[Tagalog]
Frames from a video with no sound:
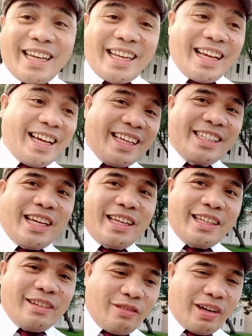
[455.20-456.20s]
nakalagay siya
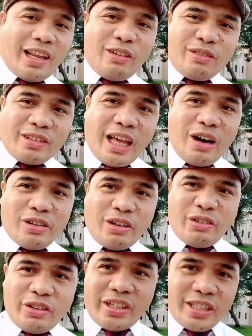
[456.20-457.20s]
kung kaya anong taon
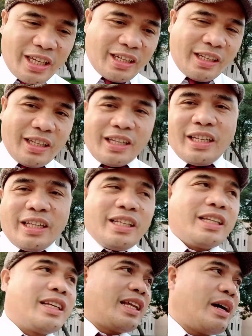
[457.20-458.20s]
anong year siya
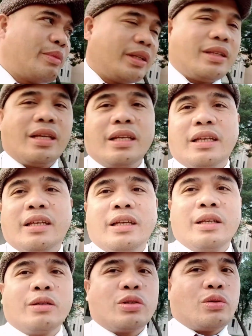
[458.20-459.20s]
ginamit
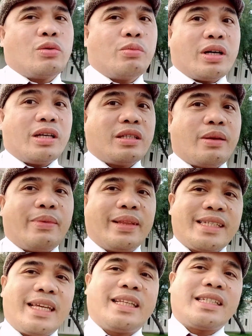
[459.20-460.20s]
so mga
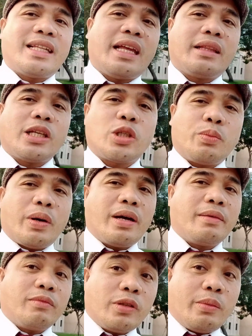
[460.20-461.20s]
70s 80s 90s pa
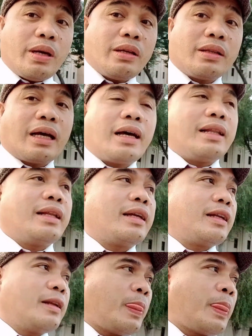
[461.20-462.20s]
di ba tagal na
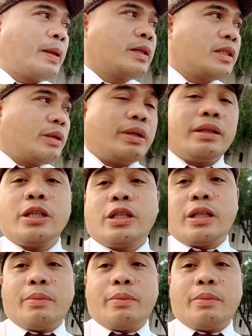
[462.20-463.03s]
rin 70s